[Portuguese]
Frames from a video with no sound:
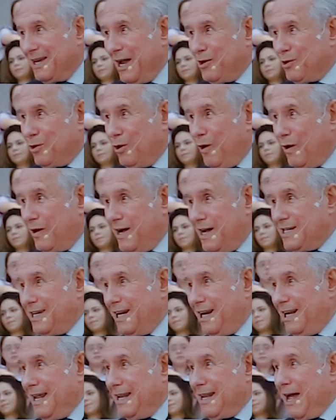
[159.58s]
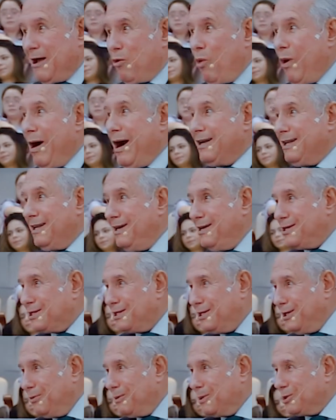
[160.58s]
que a gente colocasse ela lá na quarta
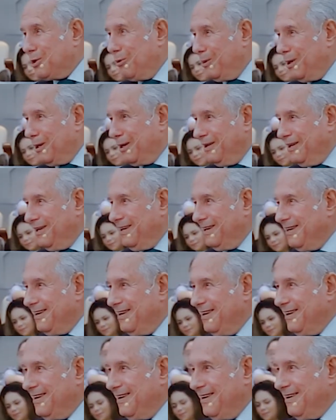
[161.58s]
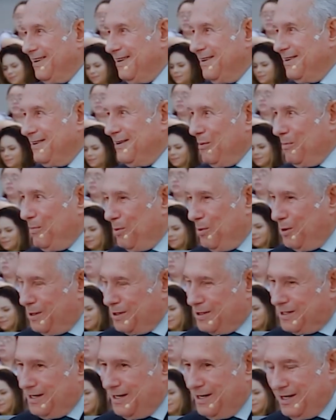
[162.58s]
lição, mais ou menos, né?
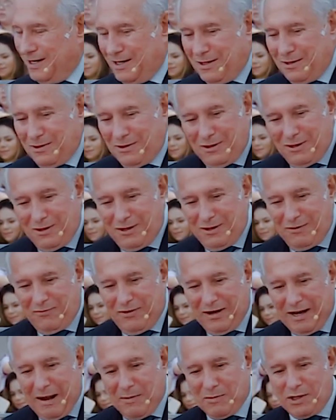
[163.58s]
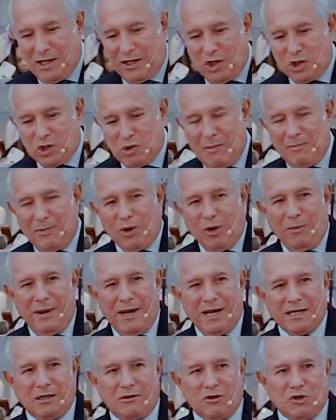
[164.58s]
Depois de falarmos aqui sobre a
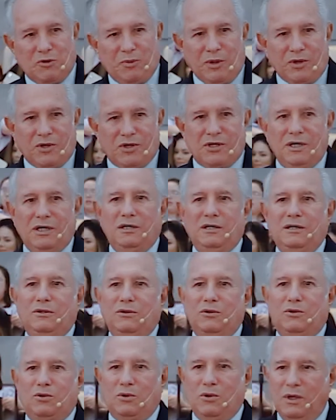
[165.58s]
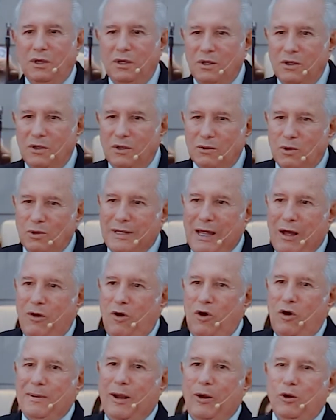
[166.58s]
promessa do Espírito Santo, toda a
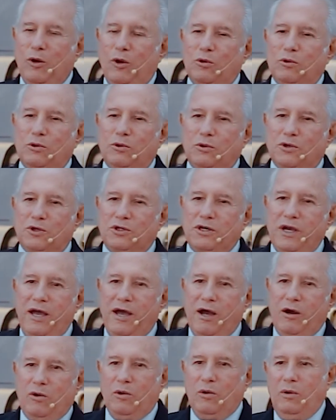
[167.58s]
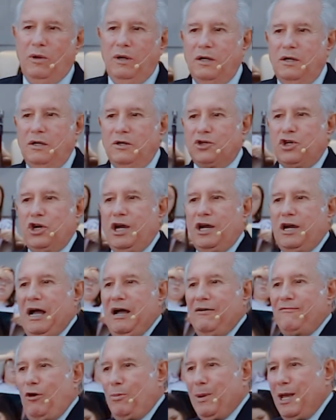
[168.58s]
obra ao longo do século,
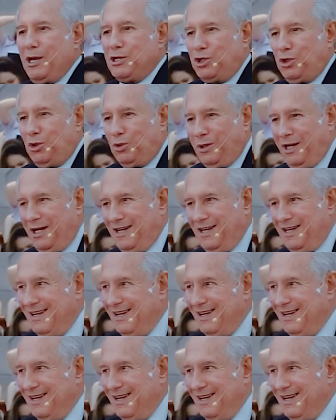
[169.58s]
chegava ao Brasil, né?